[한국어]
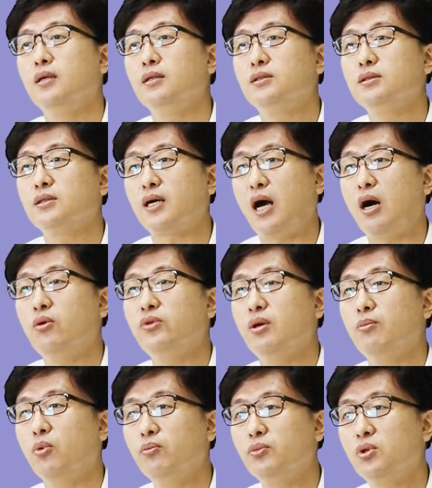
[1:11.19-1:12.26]
즉 가운데
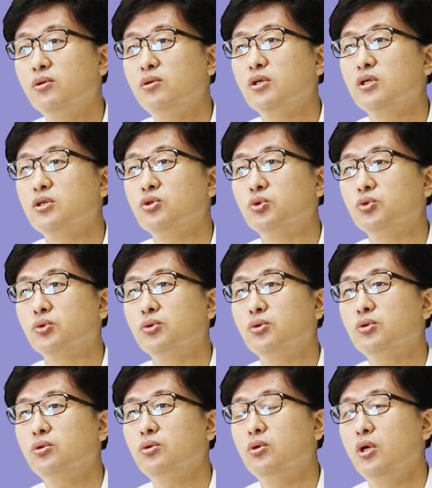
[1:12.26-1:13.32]
몸통을
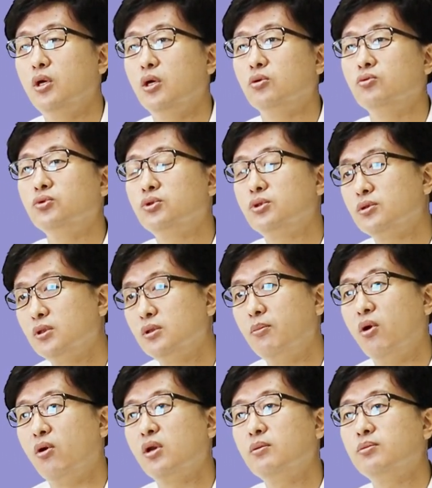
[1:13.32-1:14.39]
기준으로 우측을
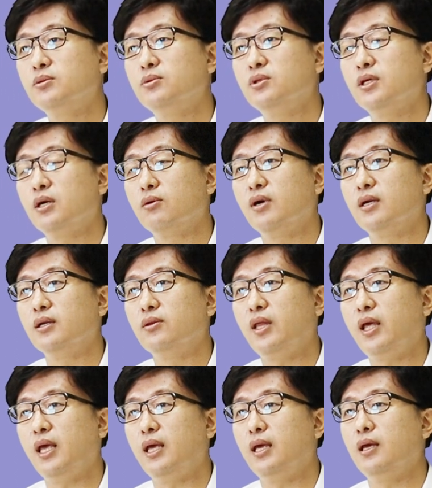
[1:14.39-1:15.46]
머리 부분이라고
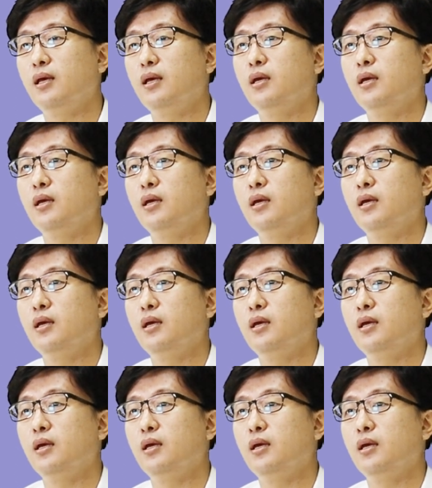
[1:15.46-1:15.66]
하는데